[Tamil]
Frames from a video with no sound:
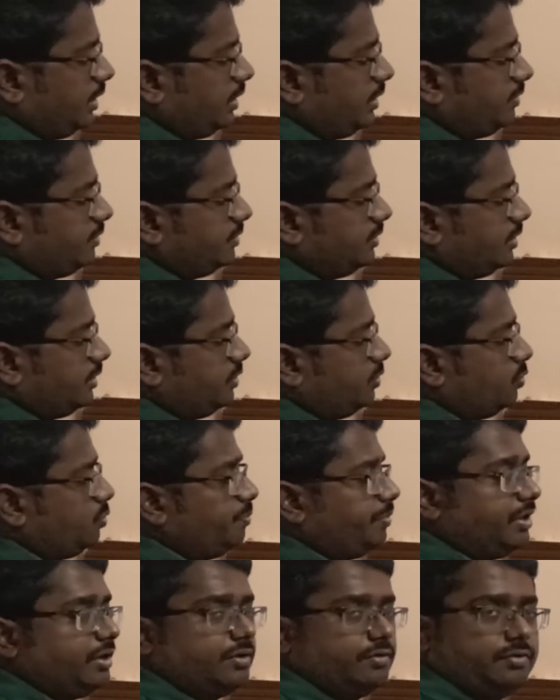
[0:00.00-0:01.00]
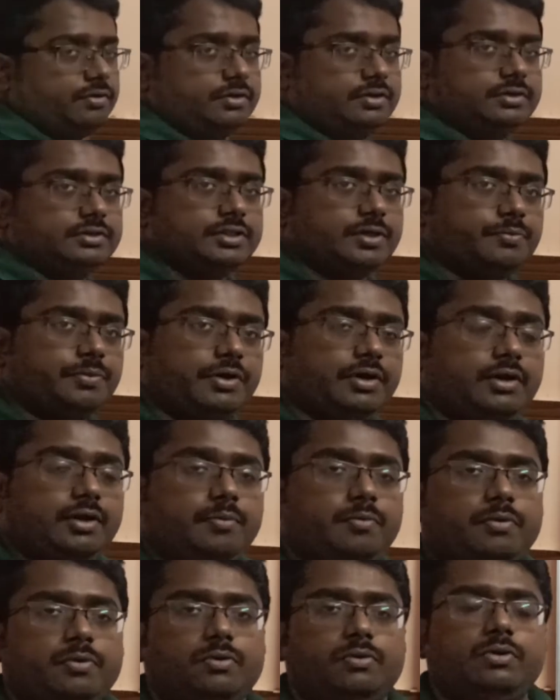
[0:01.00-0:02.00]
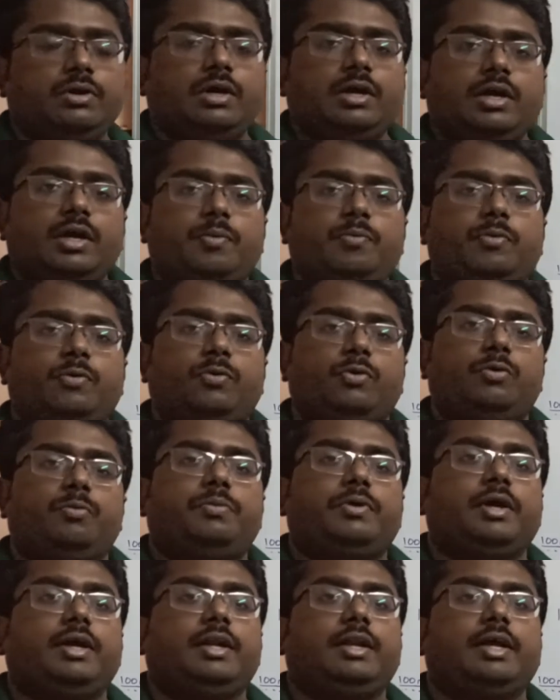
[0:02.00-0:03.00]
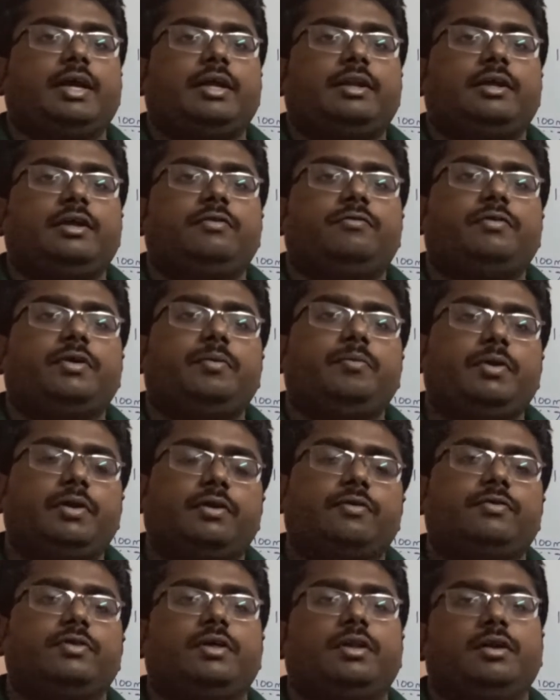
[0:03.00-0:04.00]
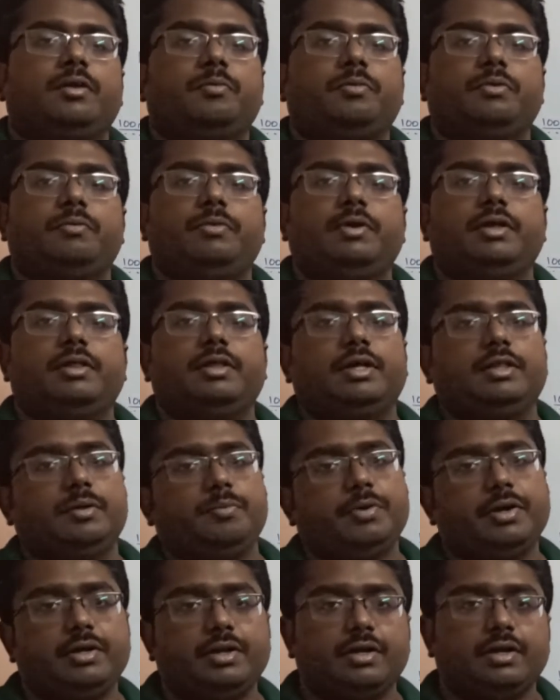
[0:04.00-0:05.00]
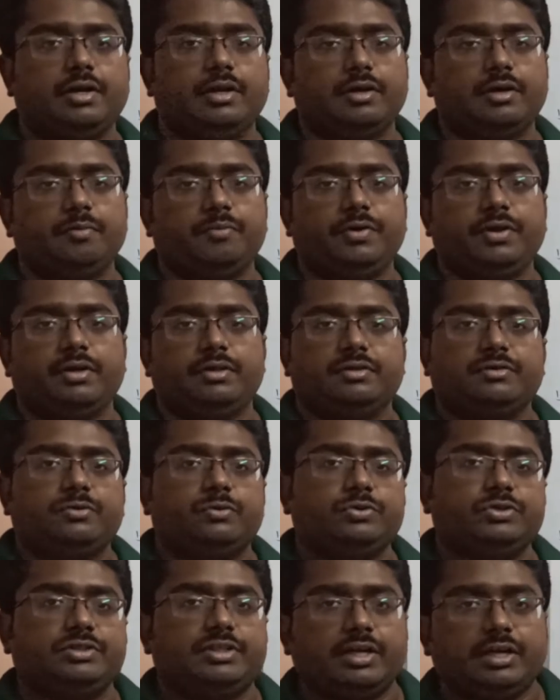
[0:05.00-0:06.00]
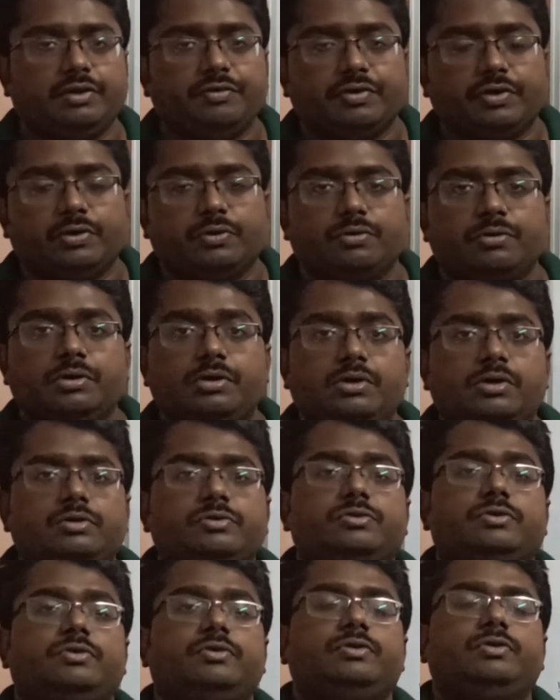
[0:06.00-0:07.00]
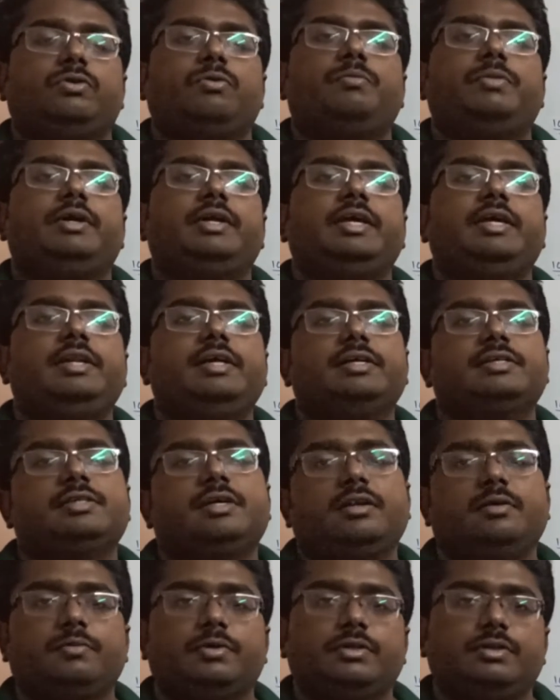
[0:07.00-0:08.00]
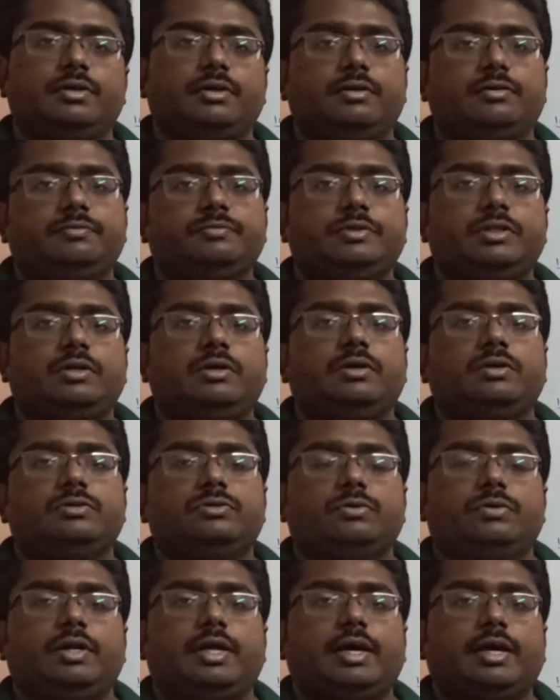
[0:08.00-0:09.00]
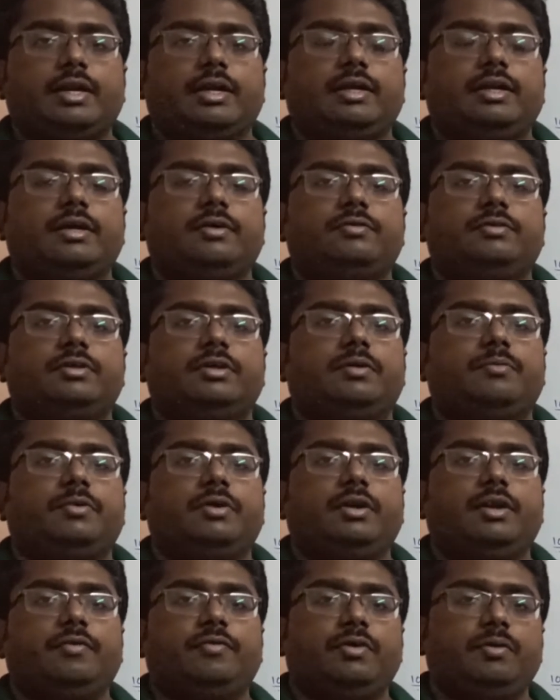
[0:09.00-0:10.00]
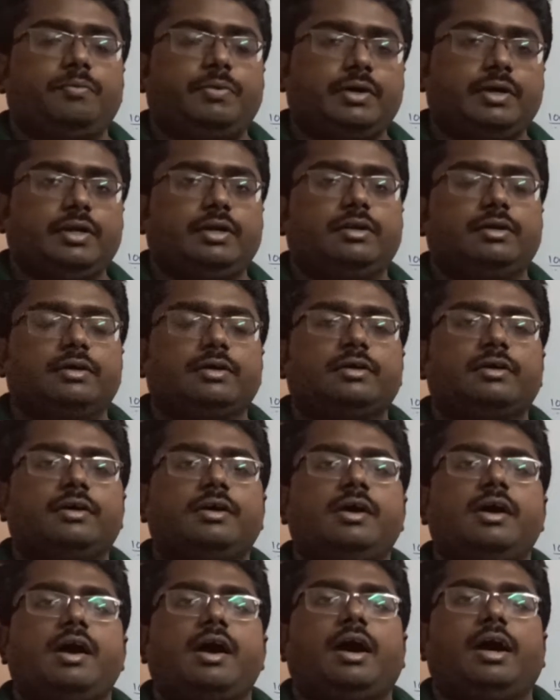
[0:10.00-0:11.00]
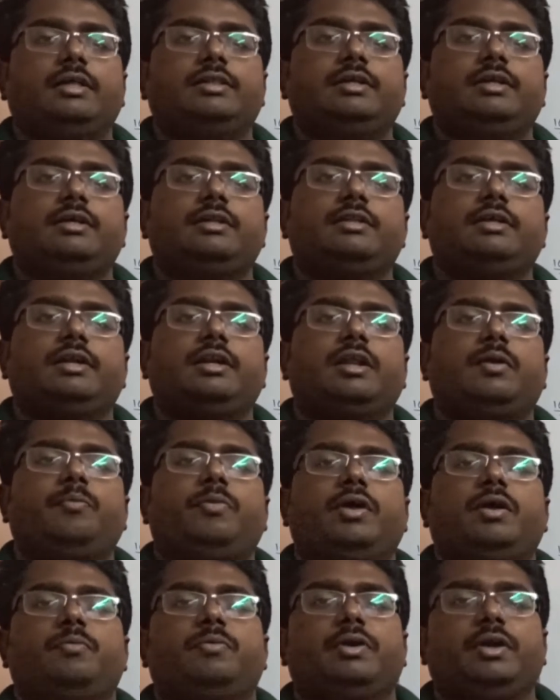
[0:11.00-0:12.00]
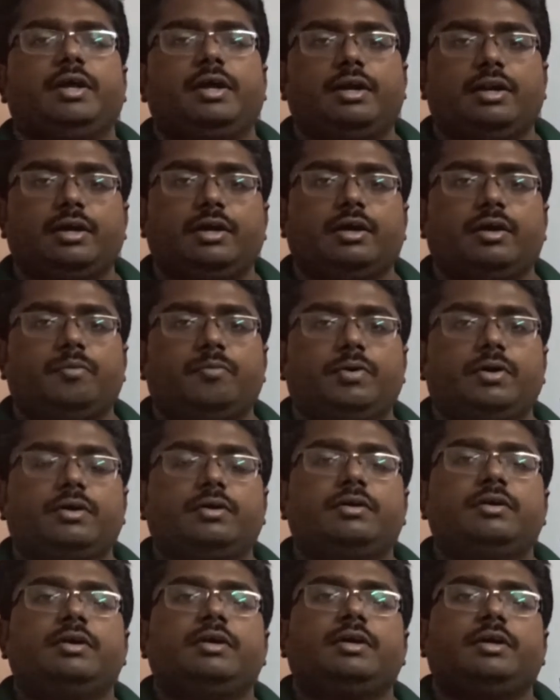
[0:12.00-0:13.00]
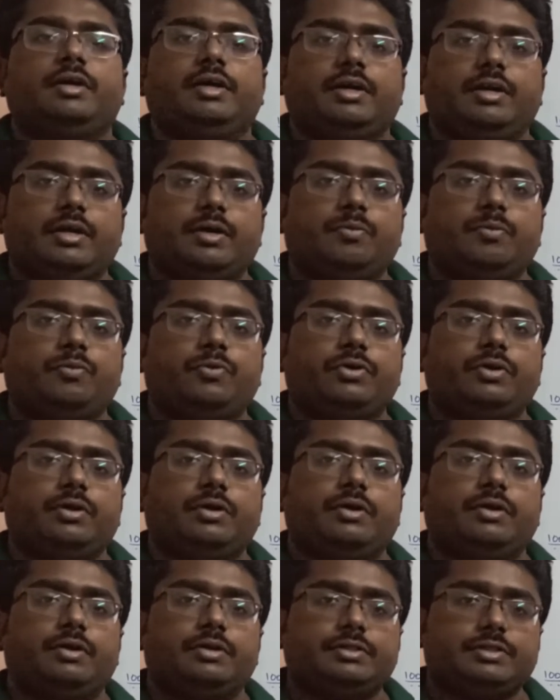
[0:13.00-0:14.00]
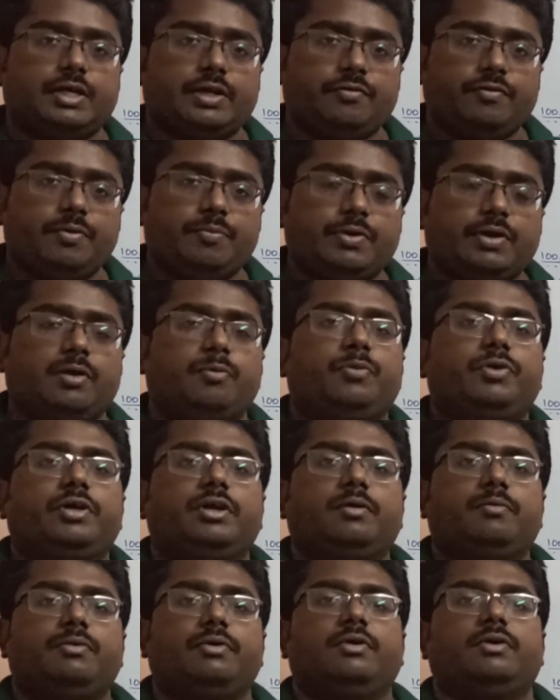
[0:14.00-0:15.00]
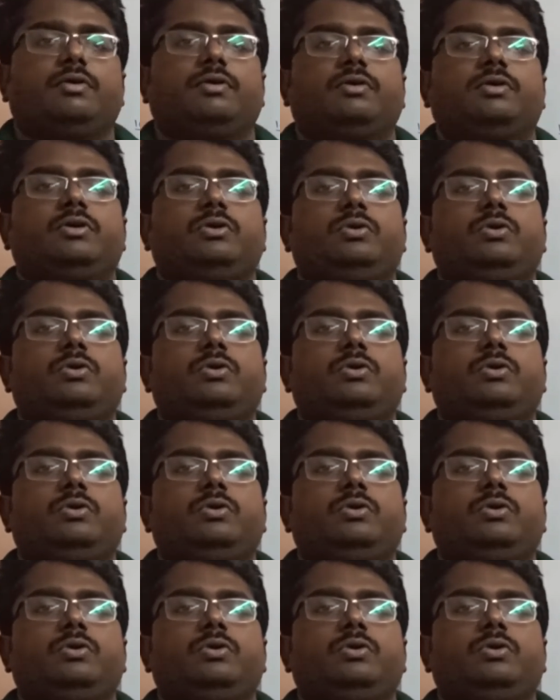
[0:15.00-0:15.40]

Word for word: எங்கே வந்து எனக்கு டூ மீட்டர் வருதுன்னு செக் பண்ணிகிட்டே போகணும் இப்போ ஒன் பாயிண்ட் நைன் நைன் ஃபைவ் மீட்டர் வந்தால் என்ன பண்ண முடியாது அந்த பாயிண்ட்டை நடக்க முடியாது கொஞ்சம் தள்ளி வைக்கணும் ஸோ இது வந்து ரொம்ப டீடியஸான மெத்தட் ஸோ டேரெக்டாக வந்து நம்ம லெவல் பண்ணிவிட்டு அதிலேருந்து இன்டர்பிளேட் பண்ணி எடுக்காமல் எடுக்கும்போது சர்வே பண்ணும்போது என்ன பண்ணுறோம்